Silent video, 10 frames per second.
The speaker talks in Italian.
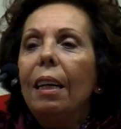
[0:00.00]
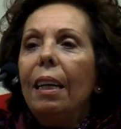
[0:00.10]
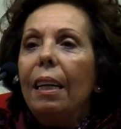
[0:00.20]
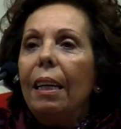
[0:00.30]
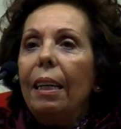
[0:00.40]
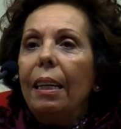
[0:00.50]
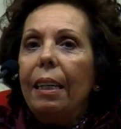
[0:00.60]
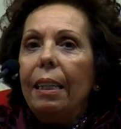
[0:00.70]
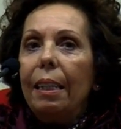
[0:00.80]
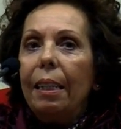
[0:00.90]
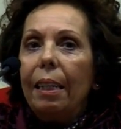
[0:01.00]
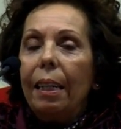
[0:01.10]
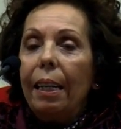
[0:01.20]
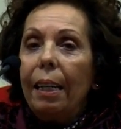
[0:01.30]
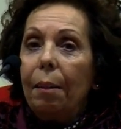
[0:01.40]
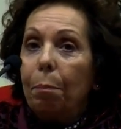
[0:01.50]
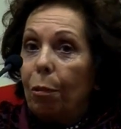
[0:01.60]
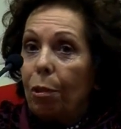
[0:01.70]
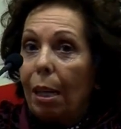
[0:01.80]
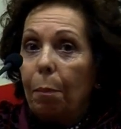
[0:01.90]
e, eh, e,
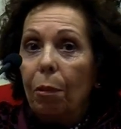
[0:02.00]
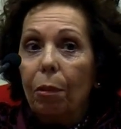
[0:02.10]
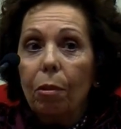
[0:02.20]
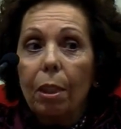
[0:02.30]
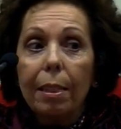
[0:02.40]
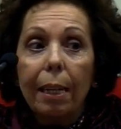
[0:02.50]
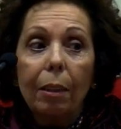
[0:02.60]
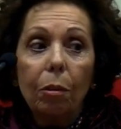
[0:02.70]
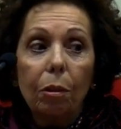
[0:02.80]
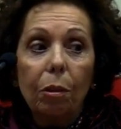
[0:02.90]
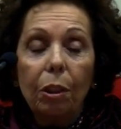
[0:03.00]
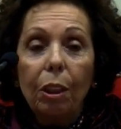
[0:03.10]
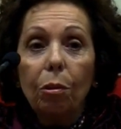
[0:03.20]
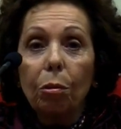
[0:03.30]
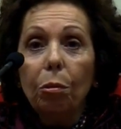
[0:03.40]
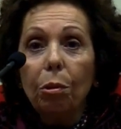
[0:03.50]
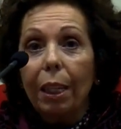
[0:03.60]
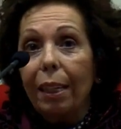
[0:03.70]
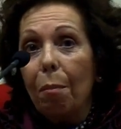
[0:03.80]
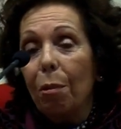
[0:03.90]
possiamo senz'altro
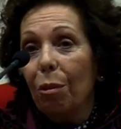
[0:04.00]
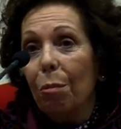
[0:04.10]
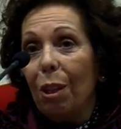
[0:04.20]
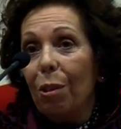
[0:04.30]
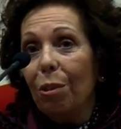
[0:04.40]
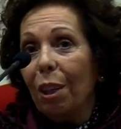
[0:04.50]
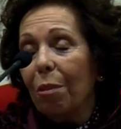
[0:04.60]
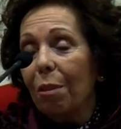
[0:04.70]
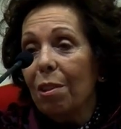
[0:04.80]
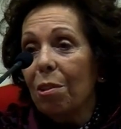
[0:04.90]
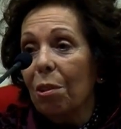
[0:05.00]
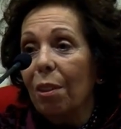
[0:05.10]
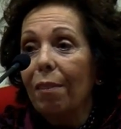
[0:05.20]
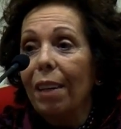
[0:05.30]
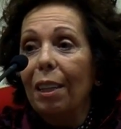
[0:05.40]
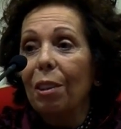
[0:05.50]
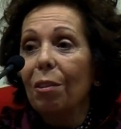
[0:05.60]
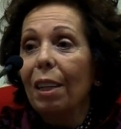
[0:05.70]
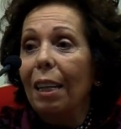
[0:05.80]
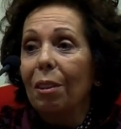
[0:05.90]
introdurre nel modo migliore questo
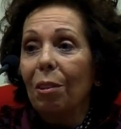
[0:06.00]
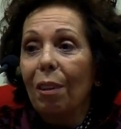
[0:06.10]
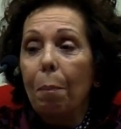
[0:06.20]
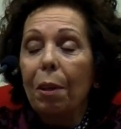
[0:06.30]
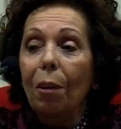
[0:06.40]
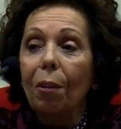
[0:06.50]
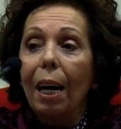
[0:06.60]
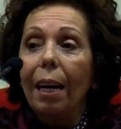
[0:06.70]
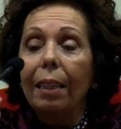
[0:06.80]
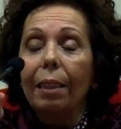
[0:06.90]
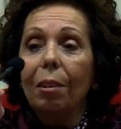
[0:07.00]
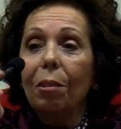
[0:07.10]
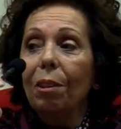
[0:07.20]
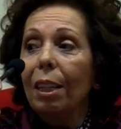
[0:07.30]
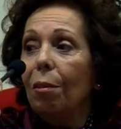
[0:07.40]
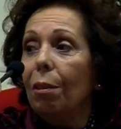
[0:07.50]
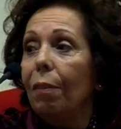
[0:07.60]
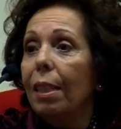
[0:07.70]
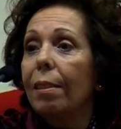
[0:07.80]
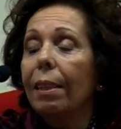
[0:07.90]
evento dando la parola al rettore
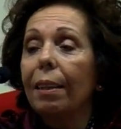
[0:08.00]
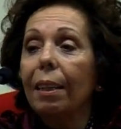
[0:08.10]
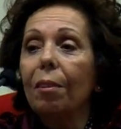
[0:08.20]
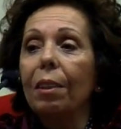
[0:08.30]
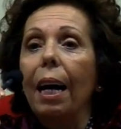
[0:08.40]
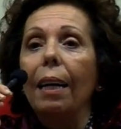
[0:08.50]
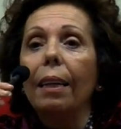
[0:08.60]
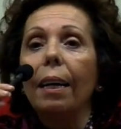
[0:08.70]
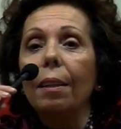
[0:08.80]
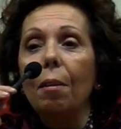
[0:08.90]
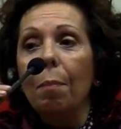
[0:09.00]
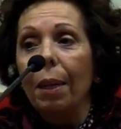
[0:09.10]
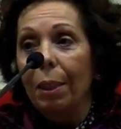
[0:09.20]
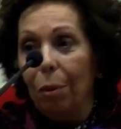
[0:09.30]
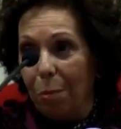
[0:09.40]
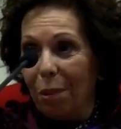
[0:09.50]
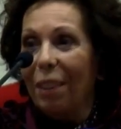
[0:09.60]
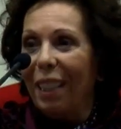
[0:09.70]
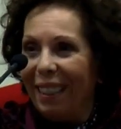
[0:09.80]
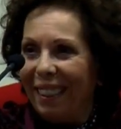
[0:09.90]
dell'Università Gregoriana, il padre
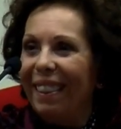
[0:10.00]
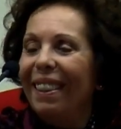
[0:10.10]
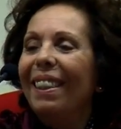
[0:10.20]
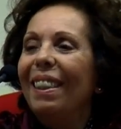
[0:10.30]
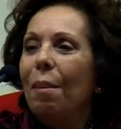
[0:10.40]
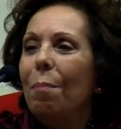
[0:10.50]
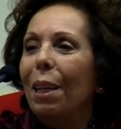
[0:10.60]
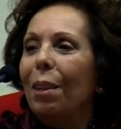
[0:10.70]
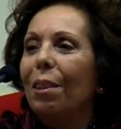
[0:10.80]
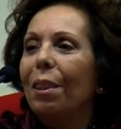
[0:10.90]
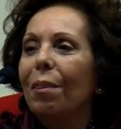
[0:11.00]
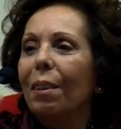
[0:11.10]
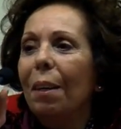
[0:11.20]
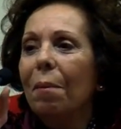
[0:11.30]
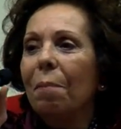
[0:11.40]
Dumortier. Prego, rettore.